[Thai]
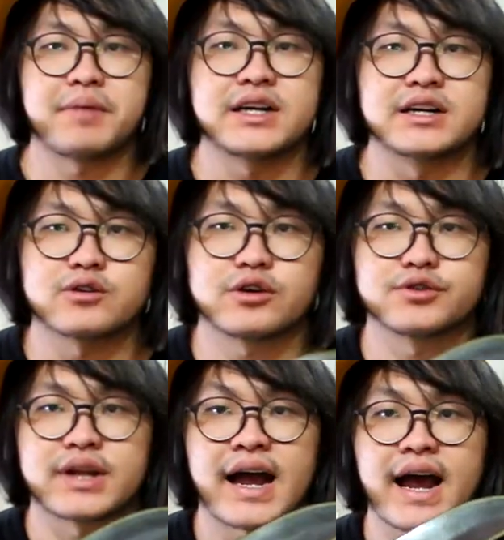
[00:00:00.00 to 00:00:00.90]
มาถึงตัว
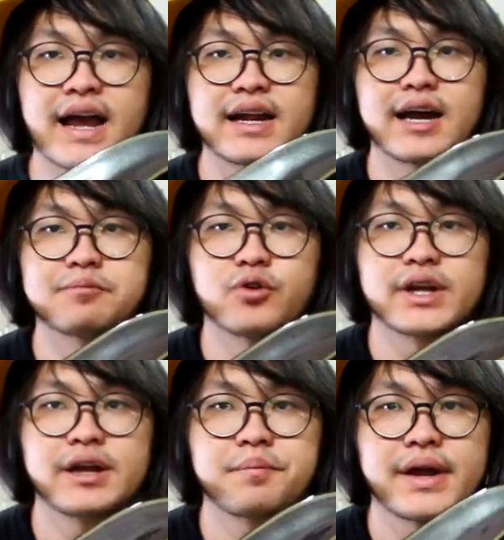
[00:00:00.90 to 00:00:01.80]
สุดท้ายนะครับ ตัว
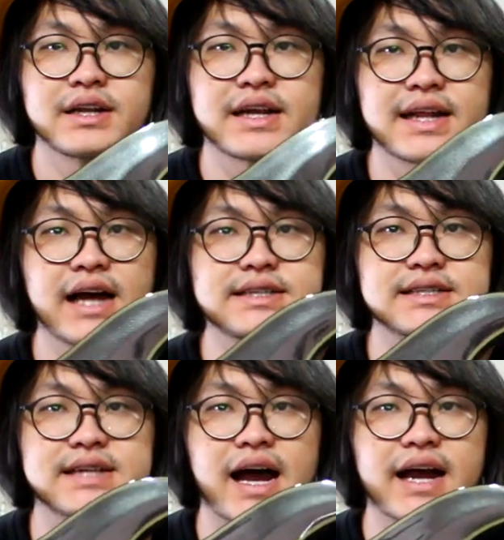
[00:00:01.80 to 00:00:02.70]
นี้เป็นกีตาร์
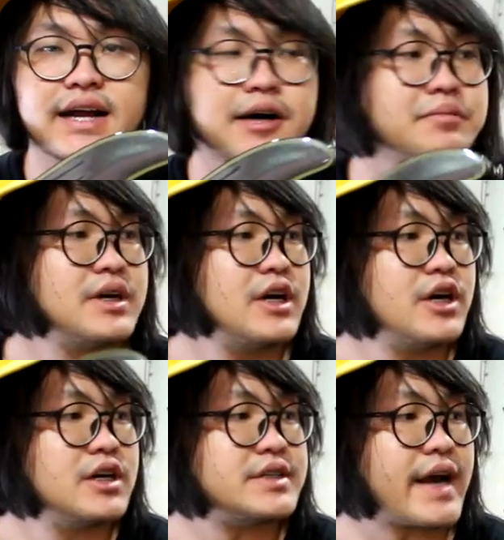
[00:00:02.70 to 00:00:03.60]
เจ็ดสายครับ
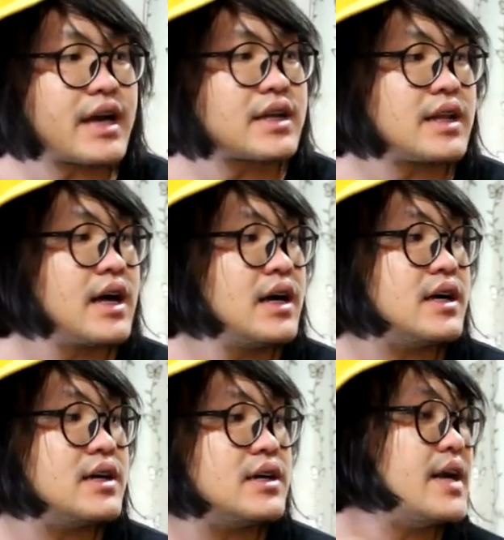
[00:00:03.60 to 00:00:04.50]
เชสเตอ
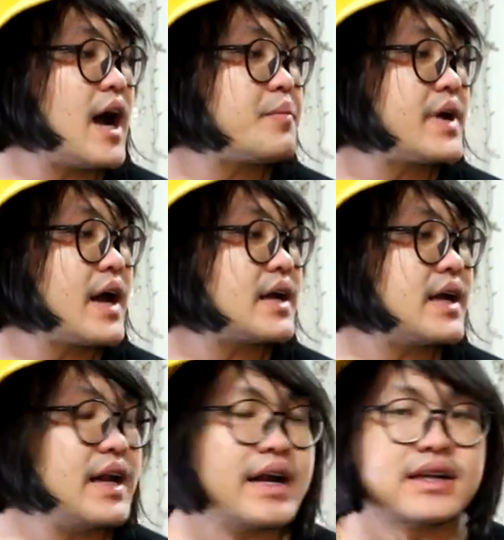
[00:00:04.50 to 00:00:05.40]
ร์ดามิเอน
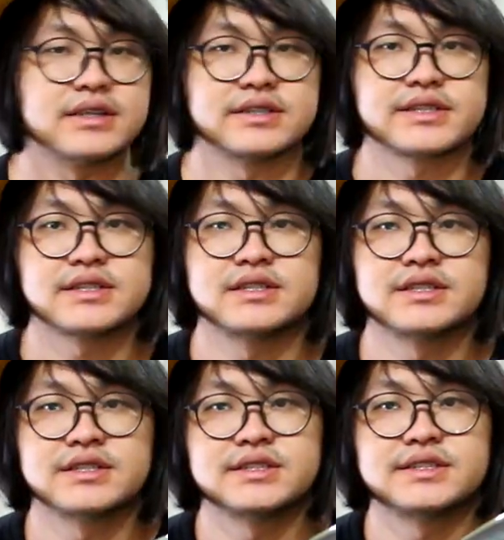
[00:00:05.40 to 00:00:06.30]
อิลิท
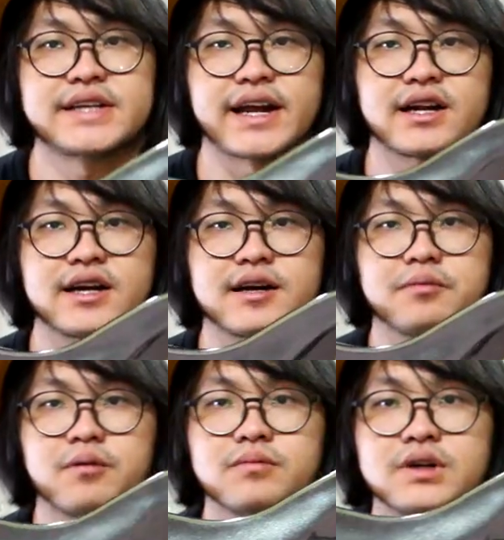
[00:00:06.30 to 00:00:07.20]
เจ็ดนะครับ
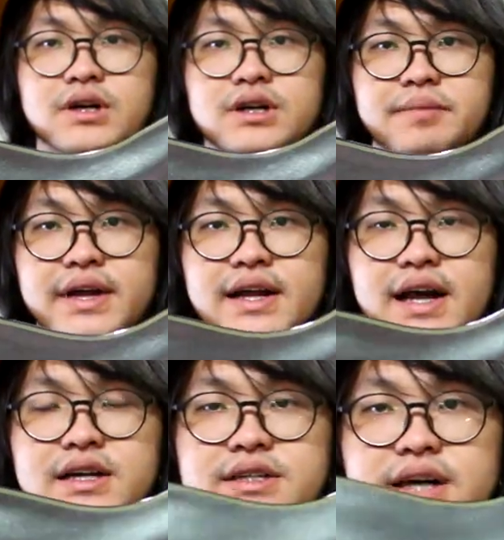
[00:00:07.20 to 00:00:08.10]
ผม เป็นกี
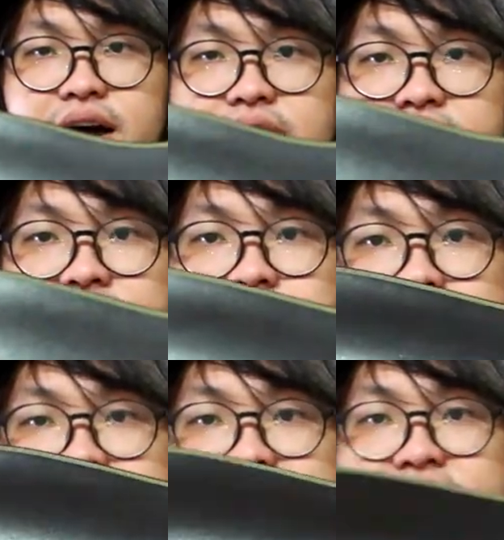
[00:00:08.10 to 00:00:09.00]
ตาร์เจ็ดสาย
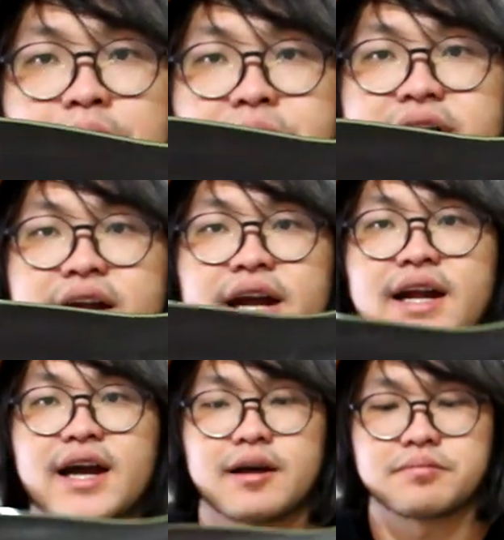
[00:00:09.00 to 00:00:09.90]
เป็นสีดำเมทัลลิก
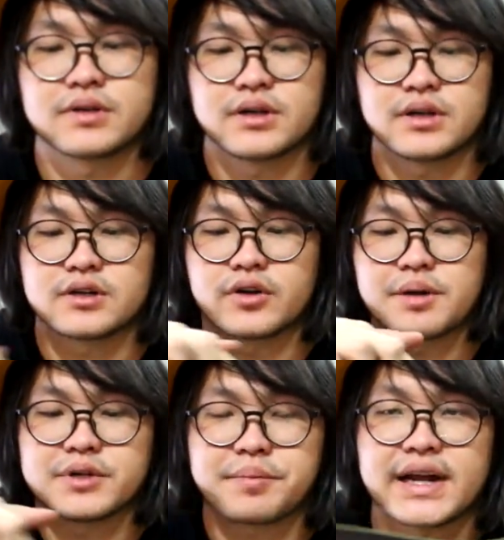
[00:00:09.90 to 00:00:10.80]
นะครับ ตัว
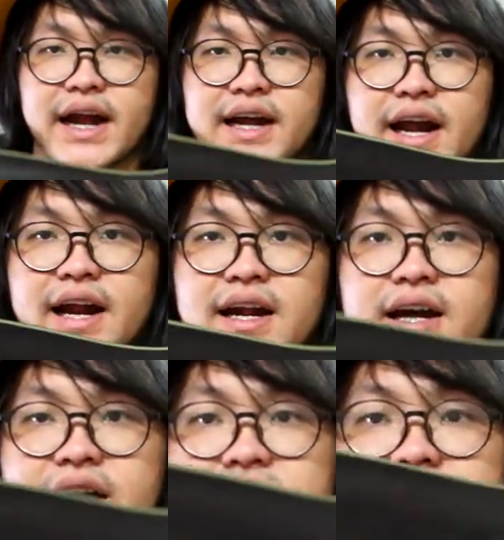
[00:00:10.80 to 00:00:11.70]
นี้มันจะเป็นเกล็ดๆ
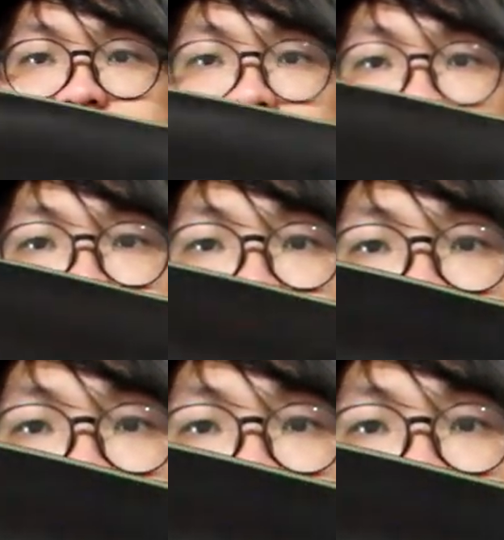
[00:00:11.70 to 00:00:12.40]
นะฮะถ้าส่องกับไฟดู